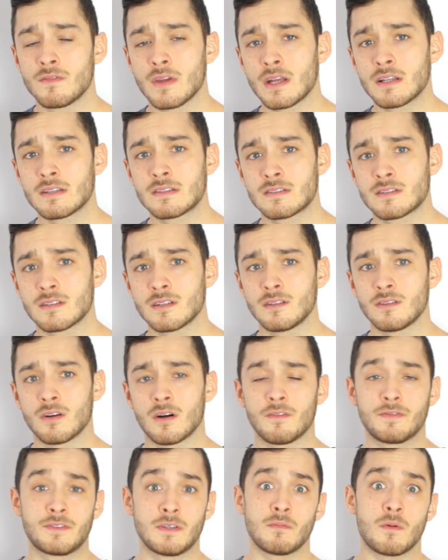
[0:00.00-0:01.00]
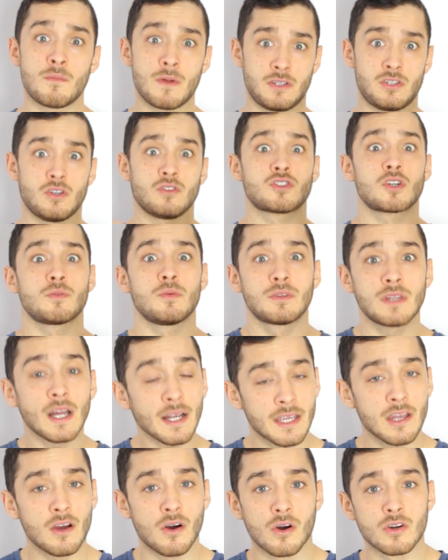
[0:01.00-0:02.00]
Więc e, no, w tym momencie on zrobił
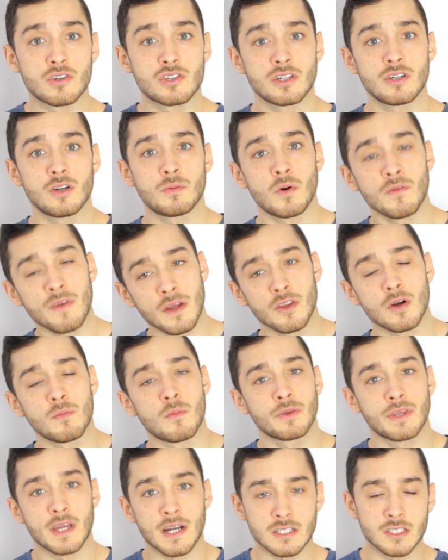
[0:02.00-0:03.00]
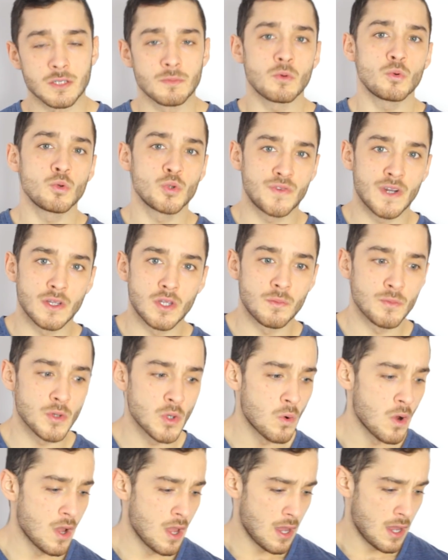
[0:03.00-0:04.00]
takie oczy, no bo wiadomo, teraz sobie
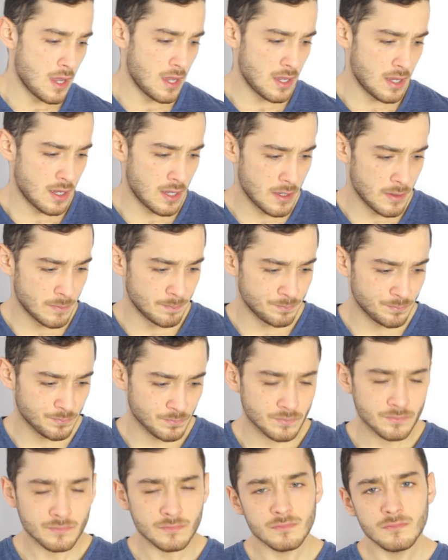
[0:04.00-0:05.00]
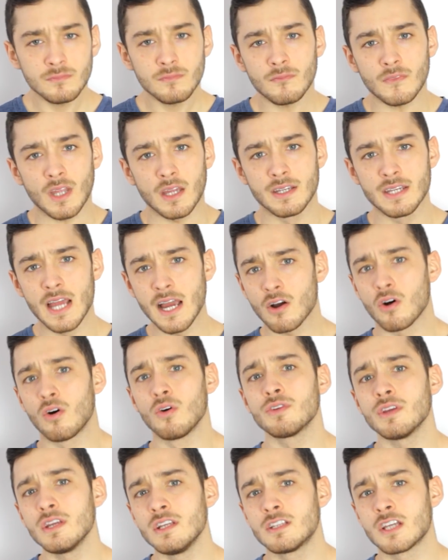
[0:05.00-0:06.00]
uświadomił, e, jak
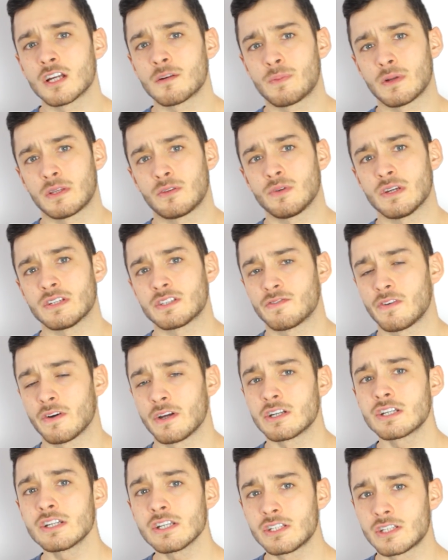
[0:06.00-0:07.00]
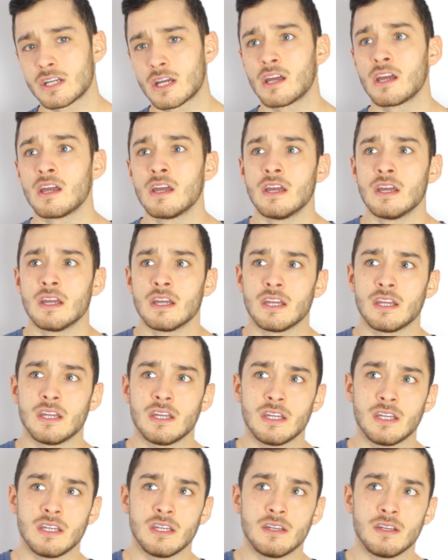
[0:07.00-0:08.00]
on interpretuje swoje życie
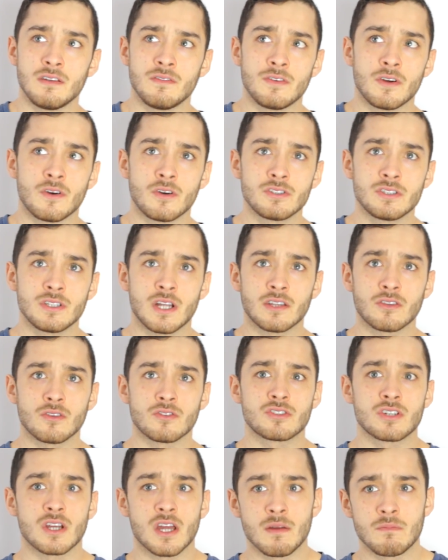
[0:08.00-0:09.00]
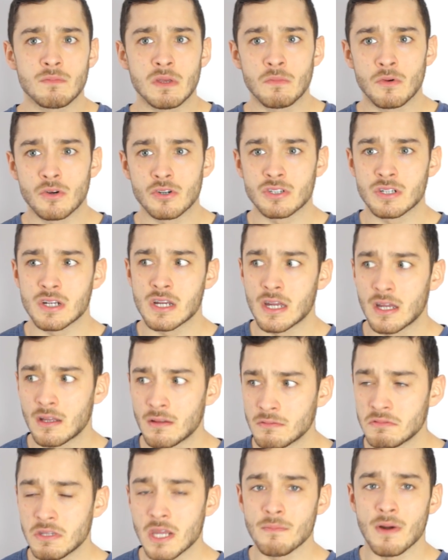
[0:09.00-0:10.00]
i, i wychodzi na to, że mimo,
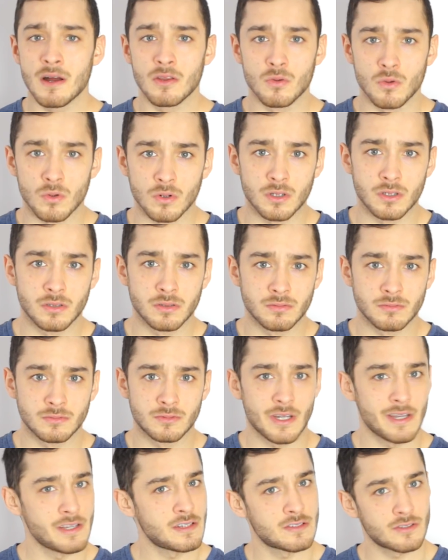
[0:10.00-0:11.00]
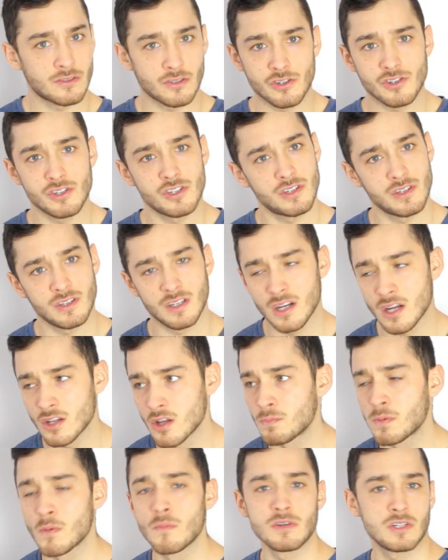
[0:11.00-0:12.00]
że nie ma nóg, to jest coś nie
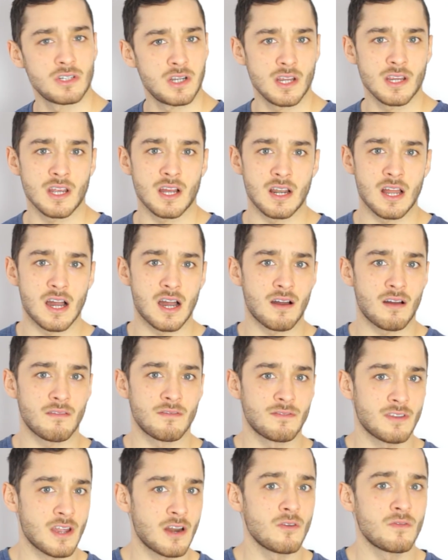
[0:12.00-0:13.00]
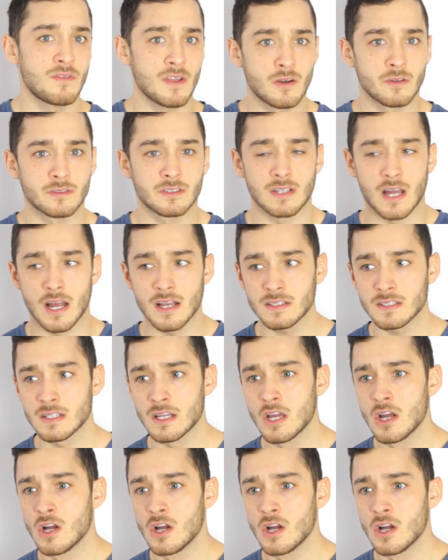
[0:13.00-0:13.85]
do pomyślenia dla wielu, wielu z nas,